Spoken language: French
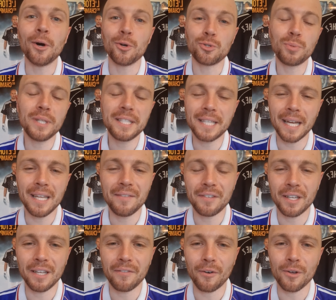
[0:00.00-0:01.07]
ensuite
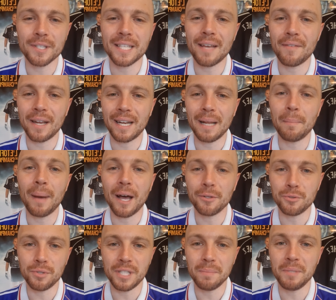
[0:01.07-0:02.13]
qualifier les Français avec les barres
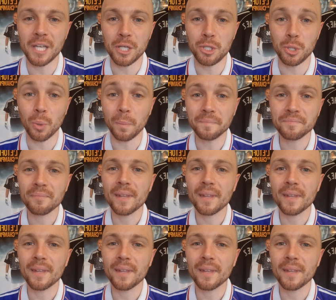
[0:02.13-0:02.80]
de Di Biagio.